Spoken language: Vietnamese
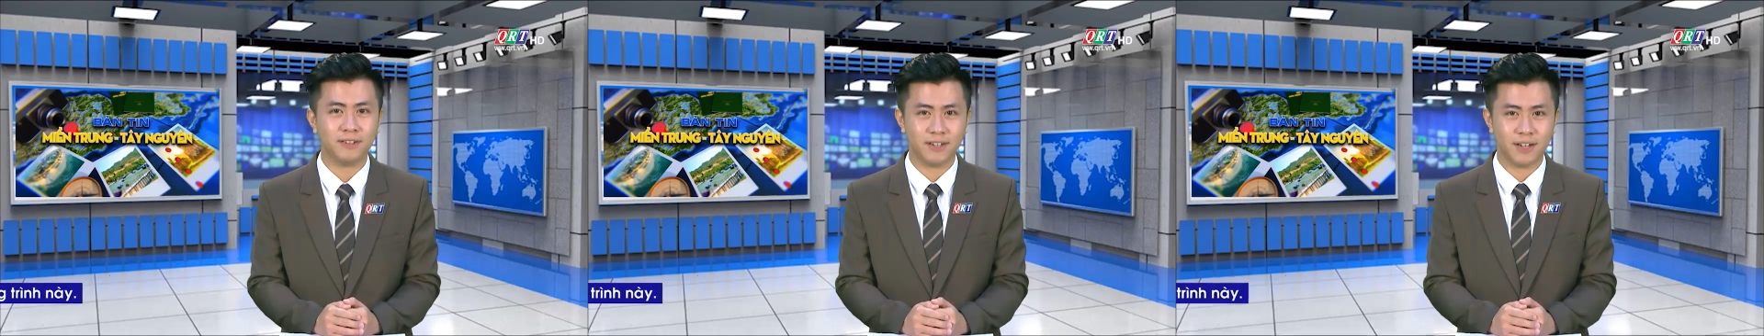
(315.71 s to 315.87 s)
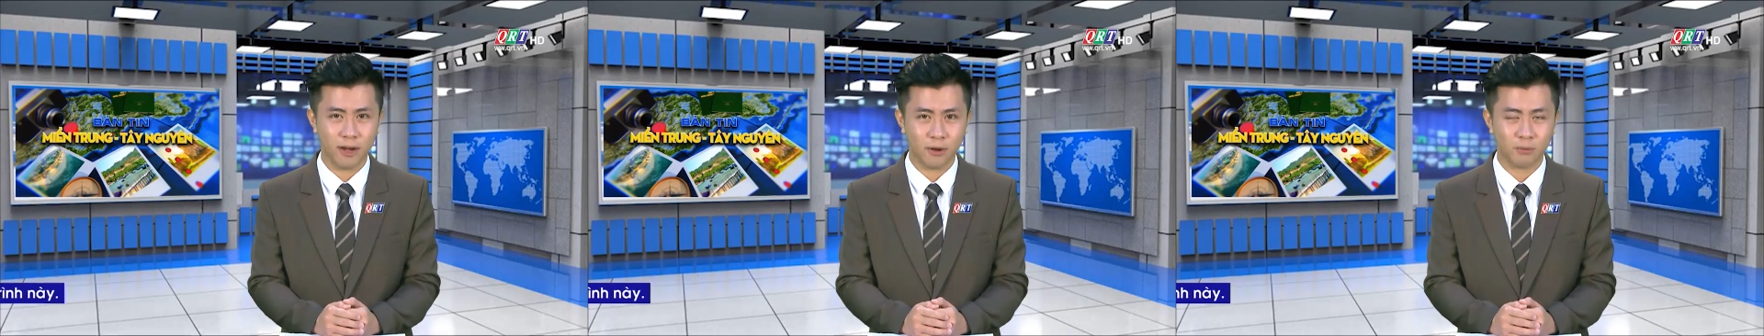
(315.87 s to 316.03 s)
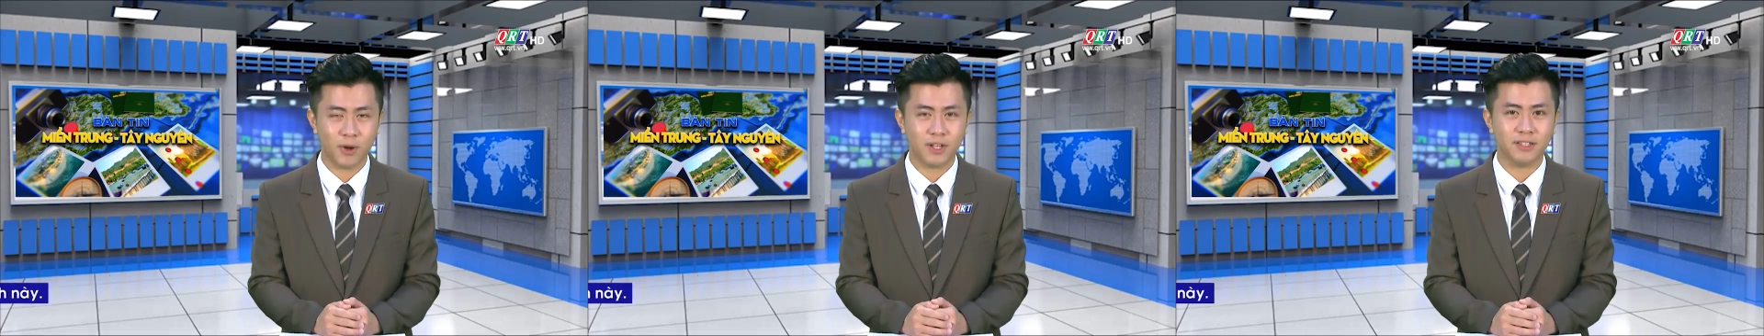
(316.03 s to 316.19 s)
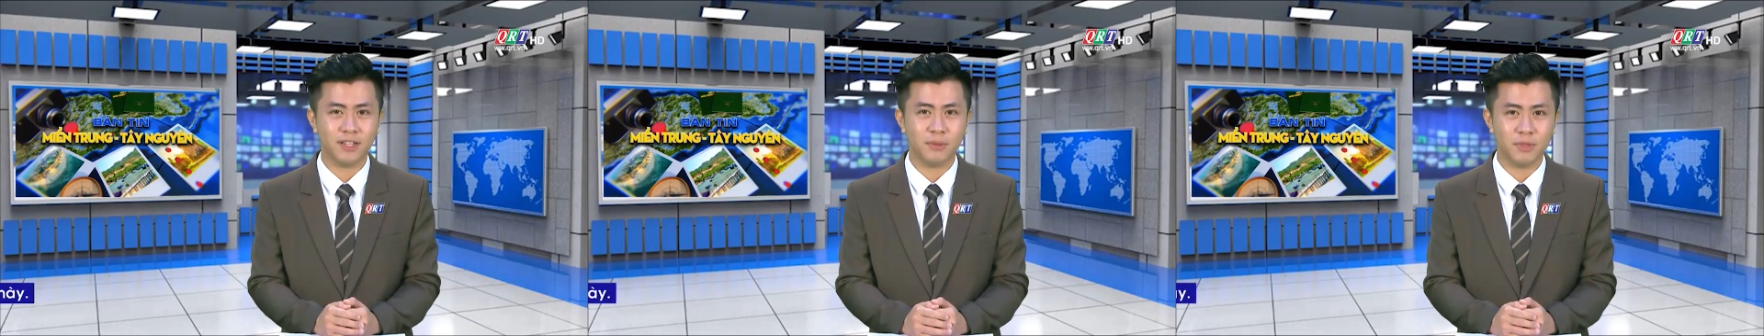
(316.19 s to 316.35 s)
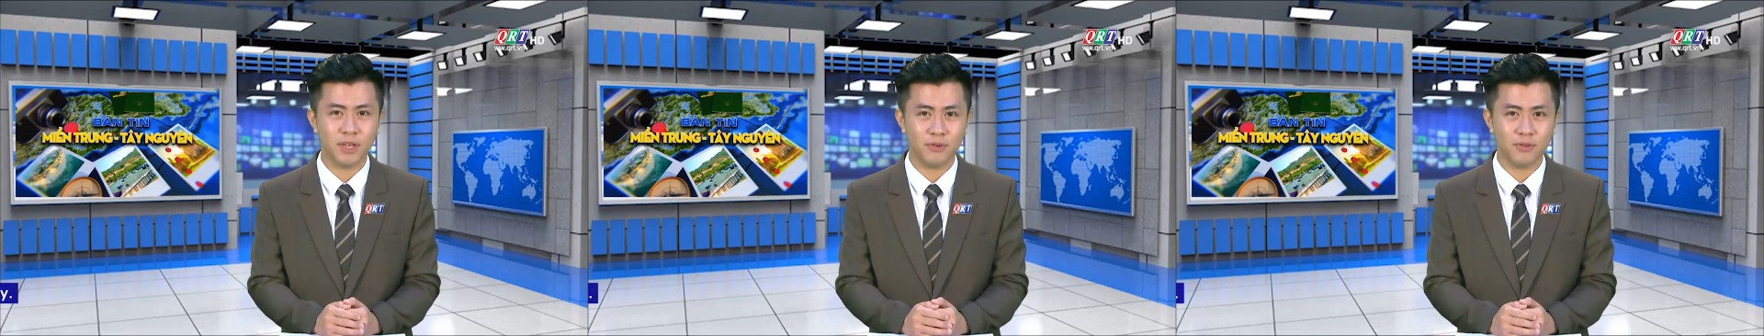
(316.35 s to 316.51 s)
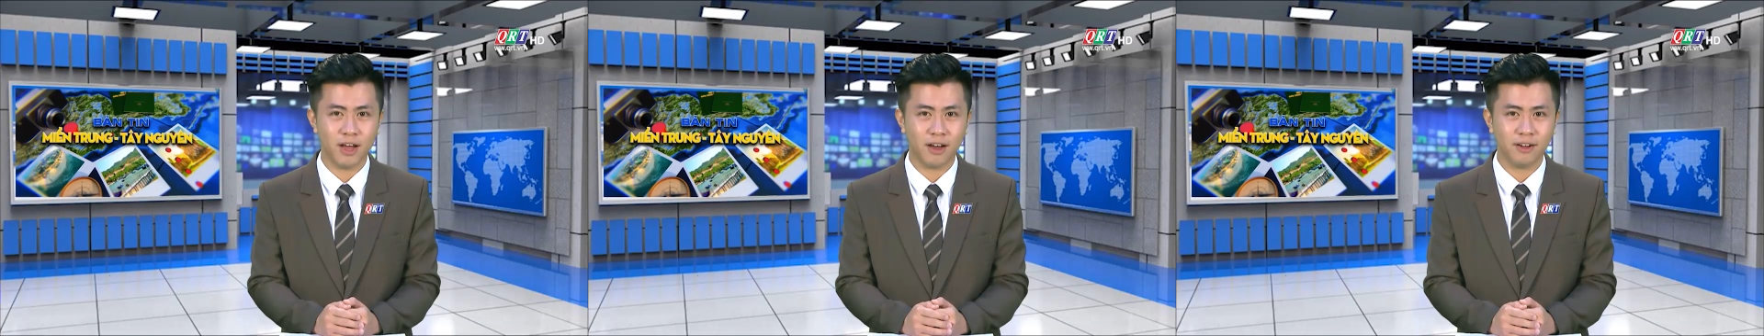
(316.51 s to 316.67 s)
đã quan tâm
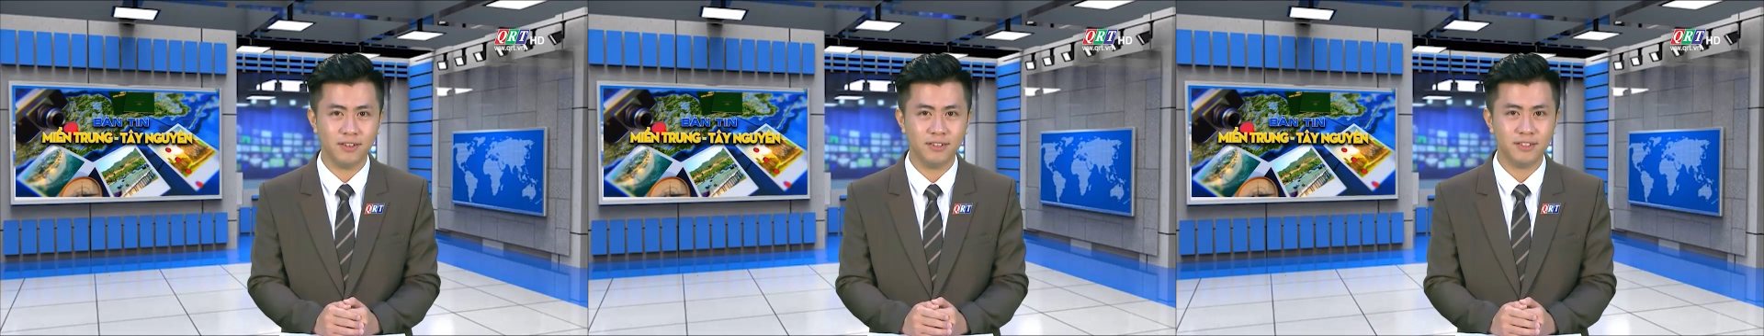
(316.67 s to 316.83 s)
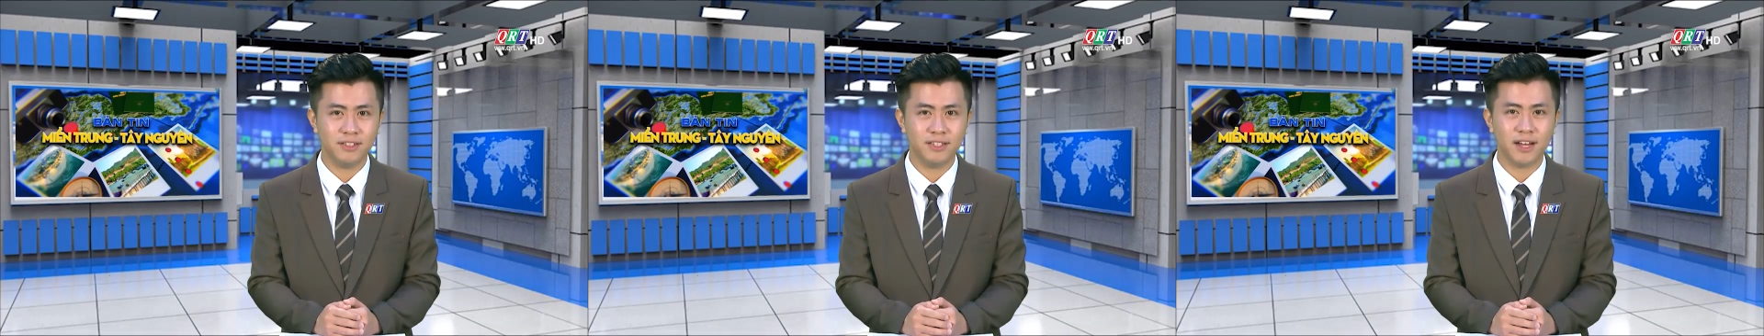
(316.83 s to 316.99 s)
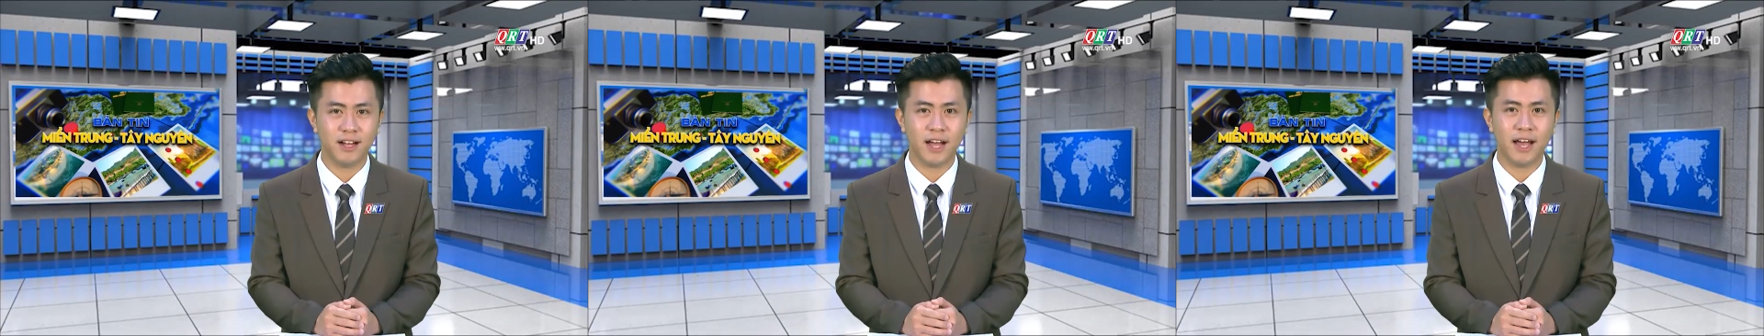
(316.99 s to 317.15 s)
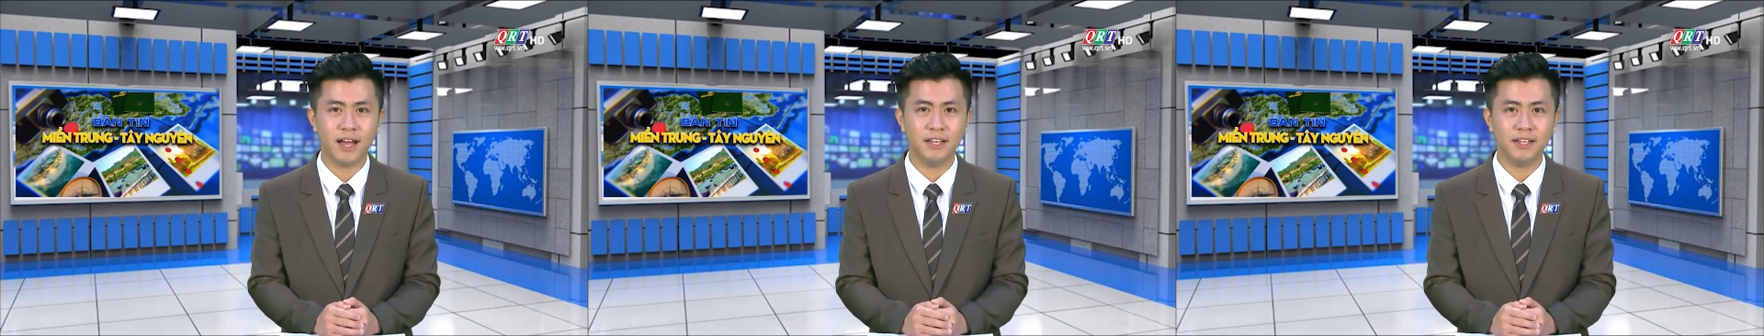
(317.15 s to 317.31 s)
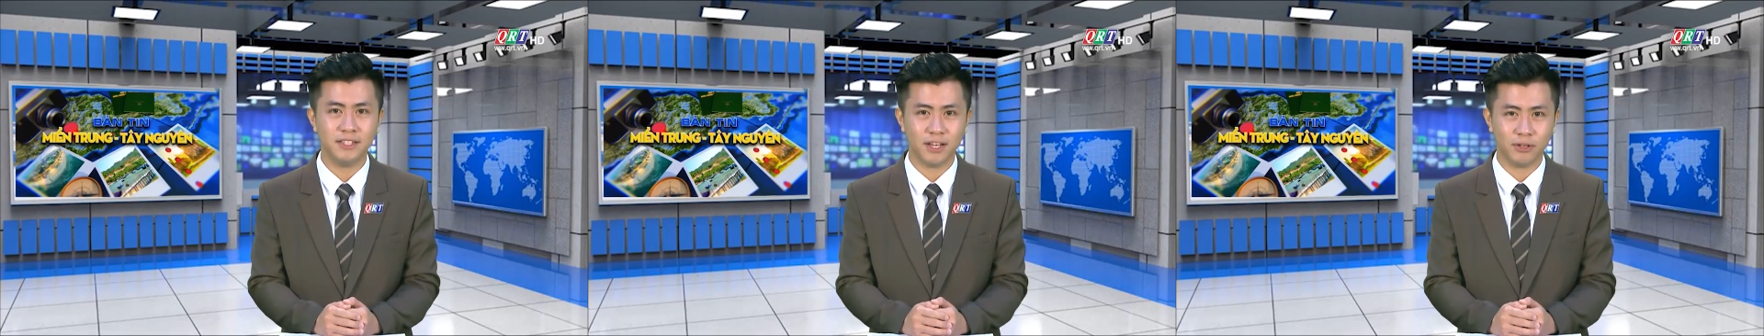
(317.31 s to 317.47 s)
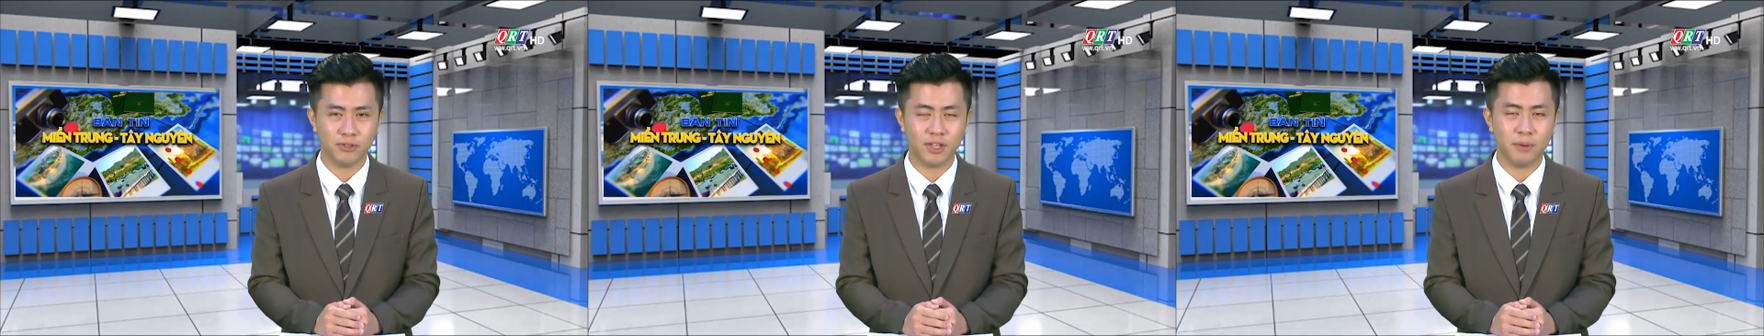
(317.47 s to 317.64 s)
theo dõi. Thân ái
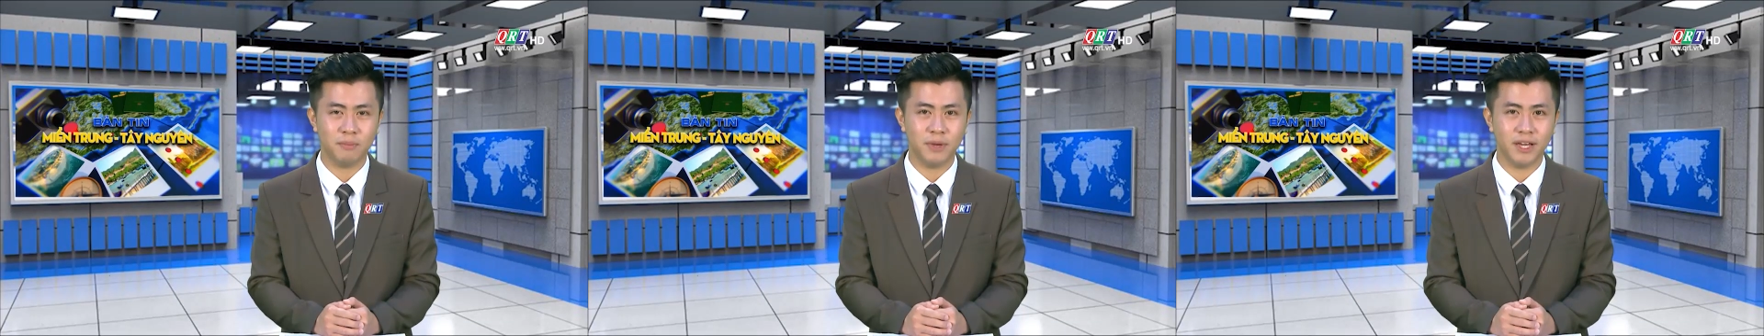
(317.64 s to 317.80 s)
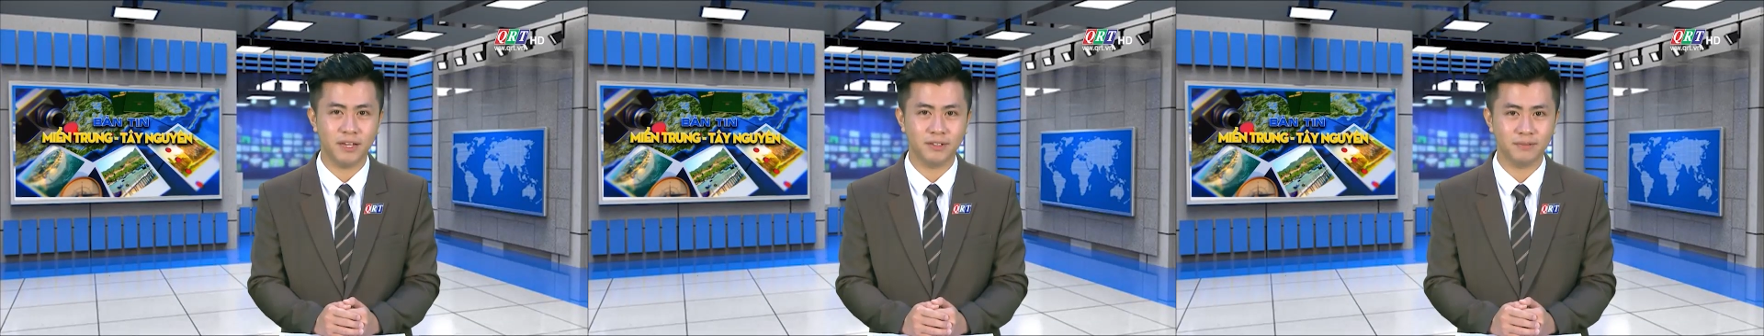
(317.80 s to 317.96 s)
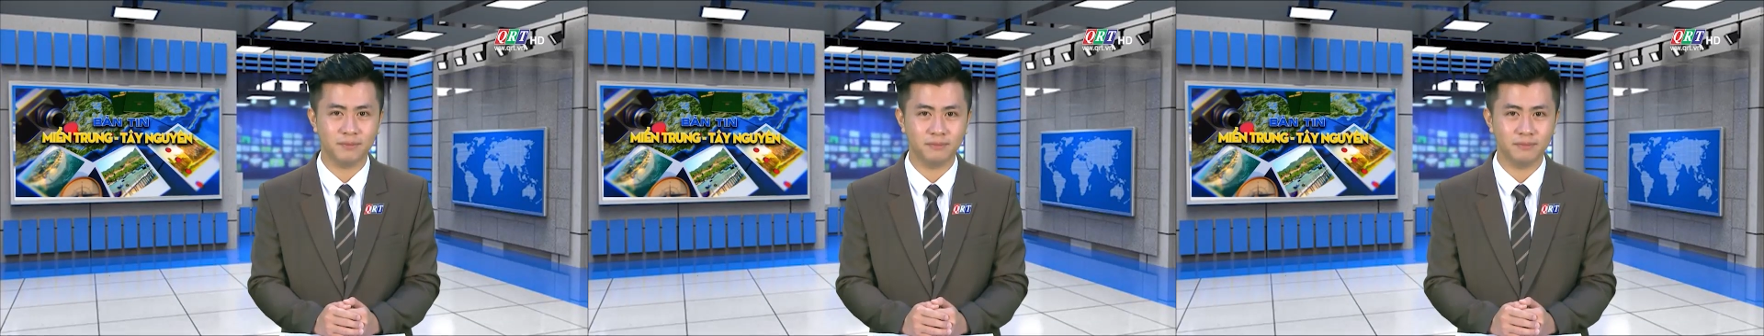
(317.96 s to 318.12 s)
chào tạm biệt.